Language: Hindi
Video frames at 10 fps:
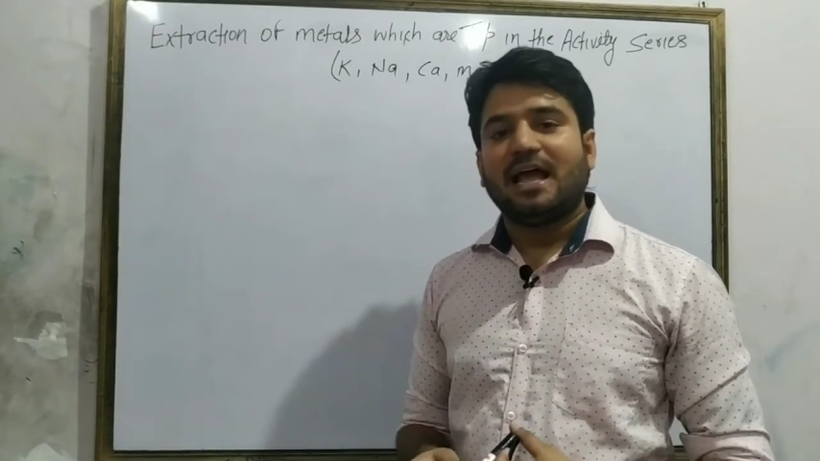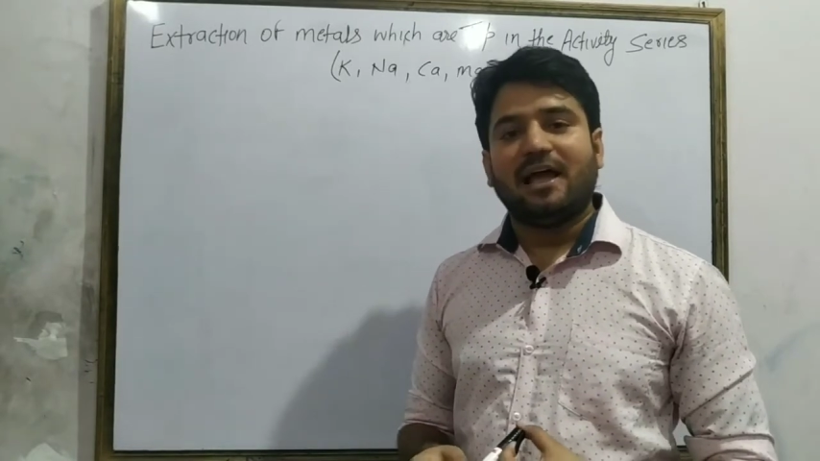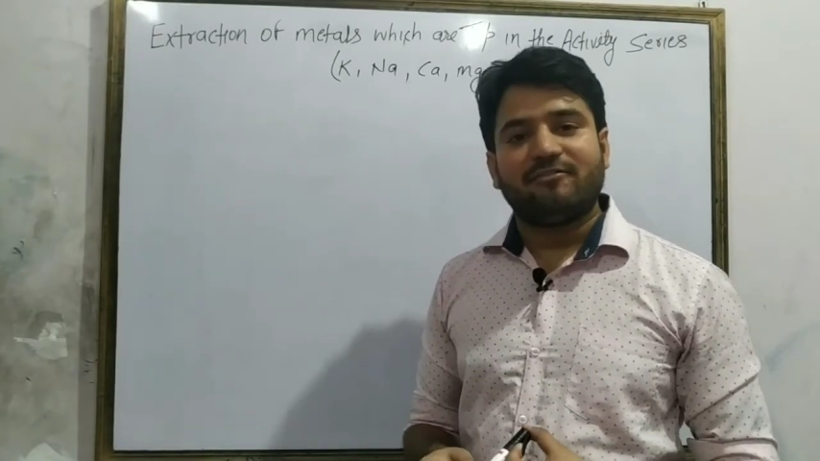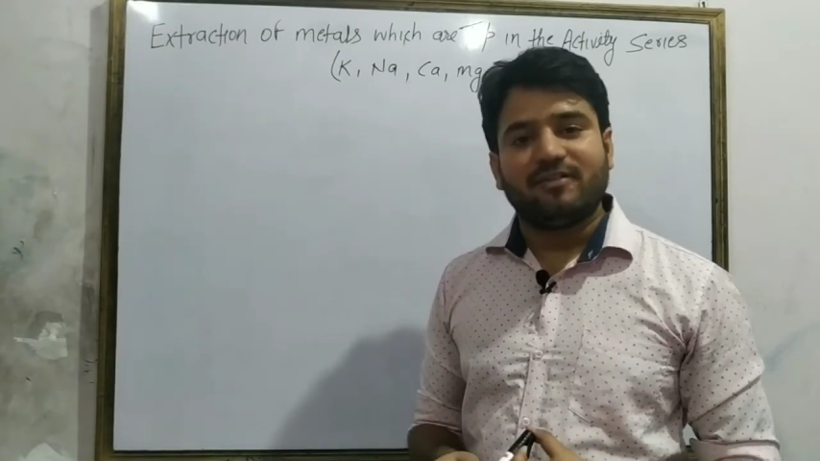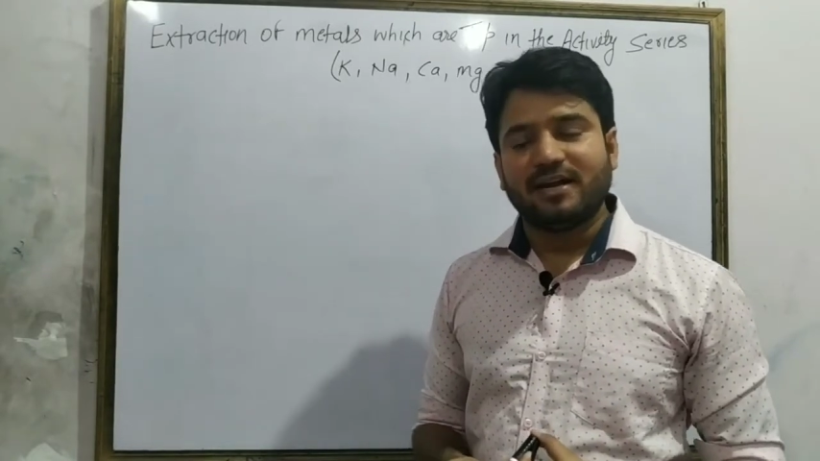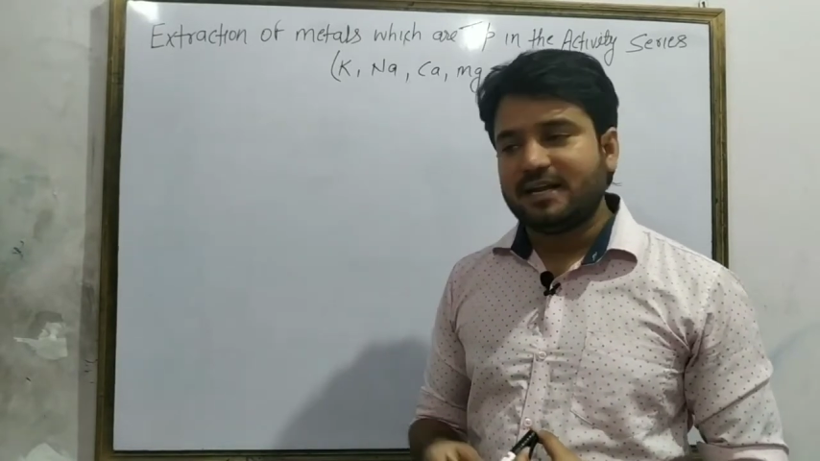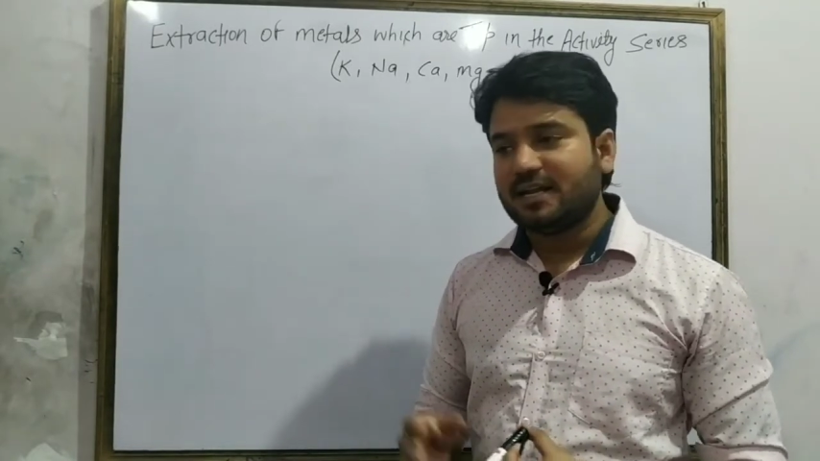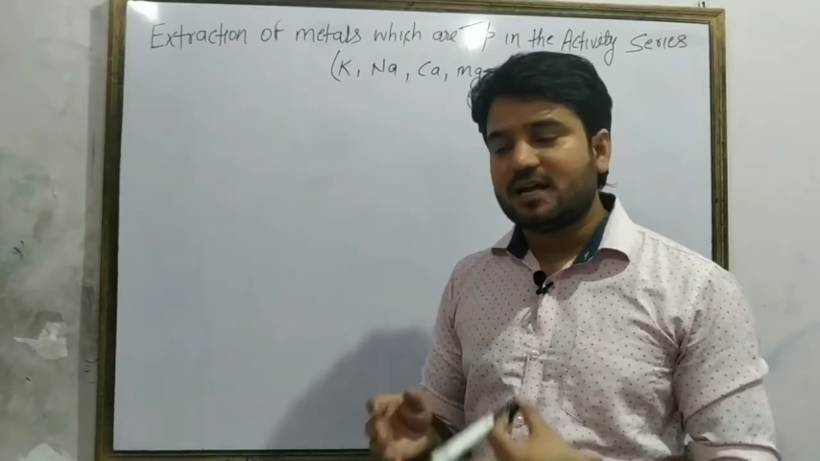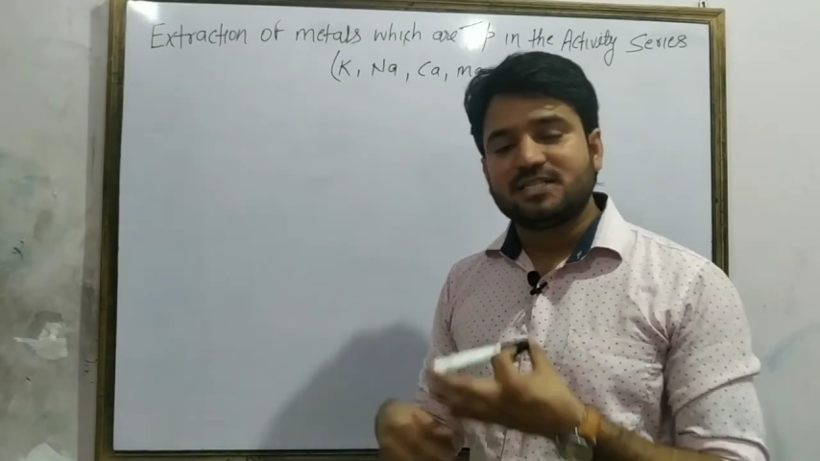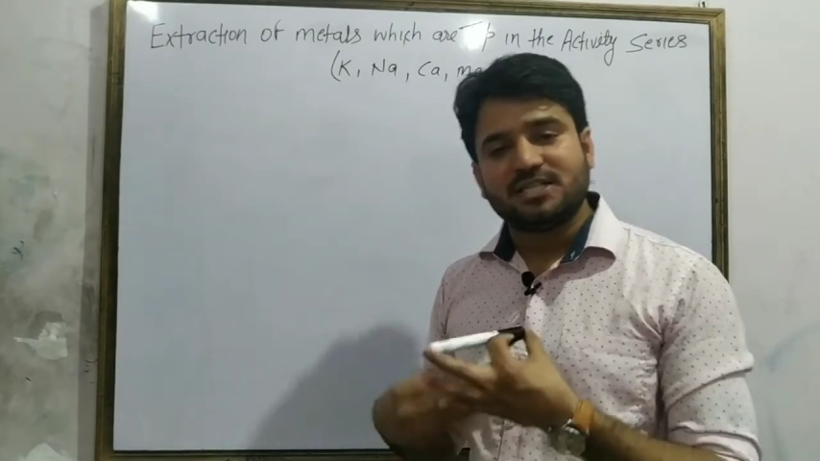एफिनिटी
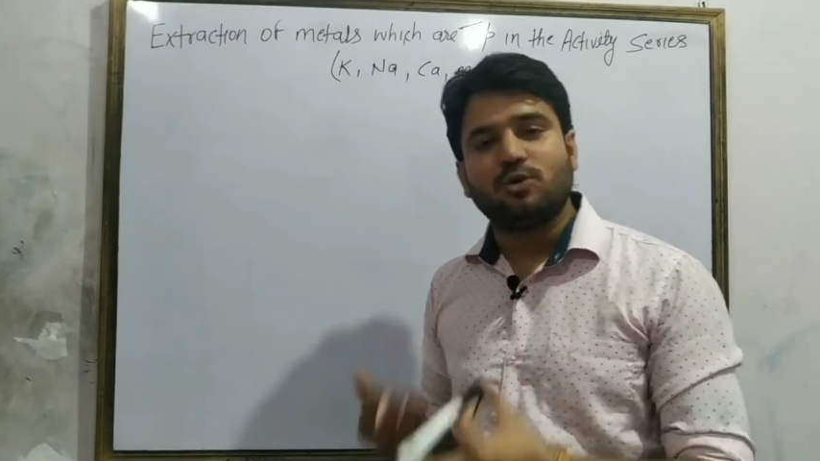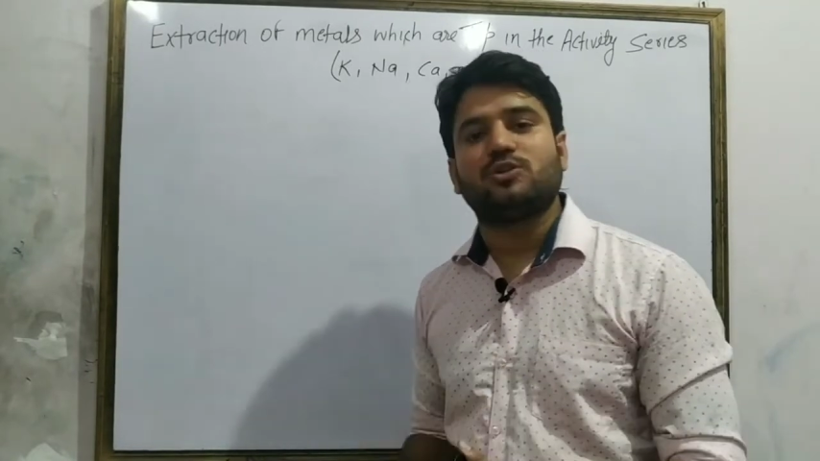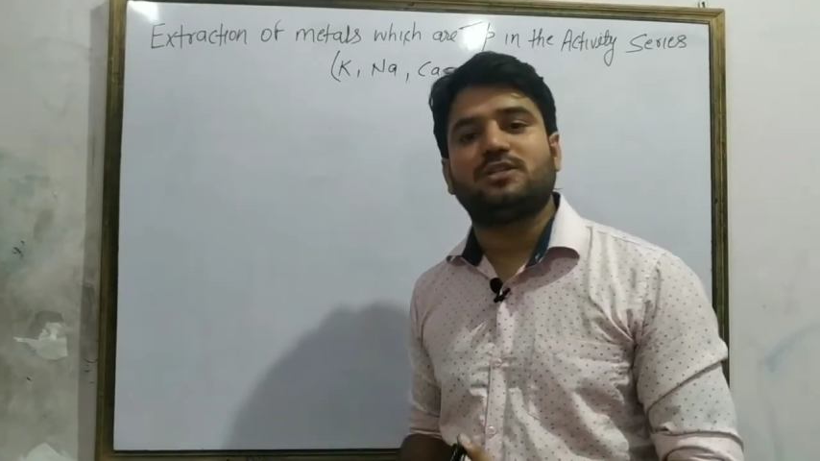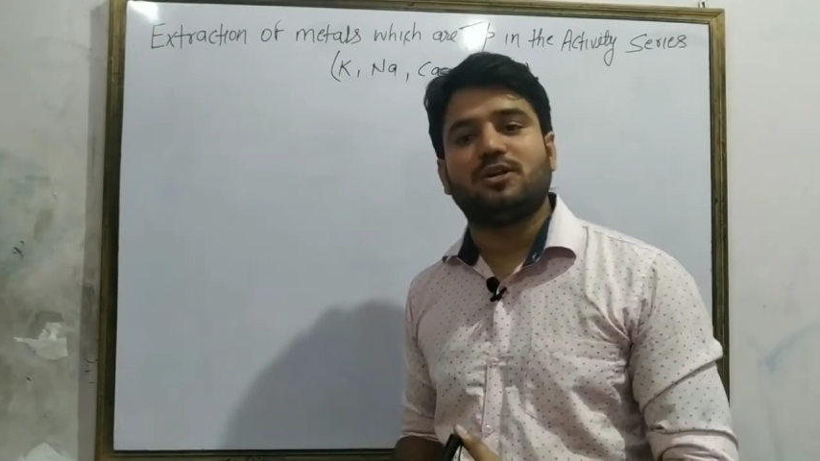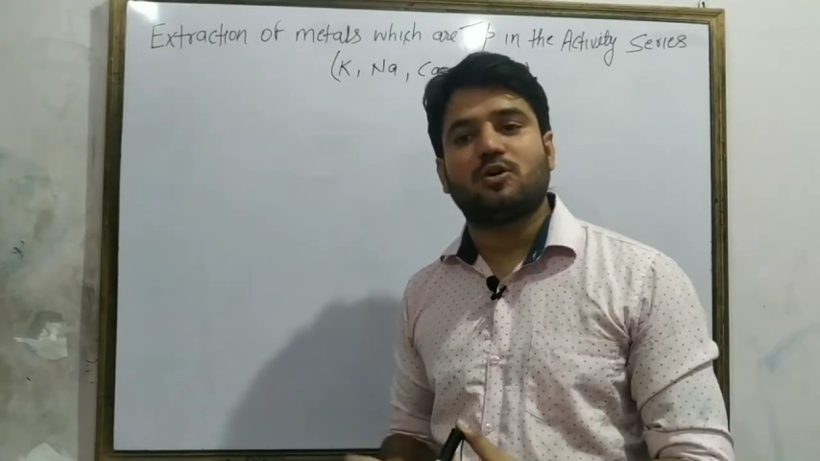अच्छी होती है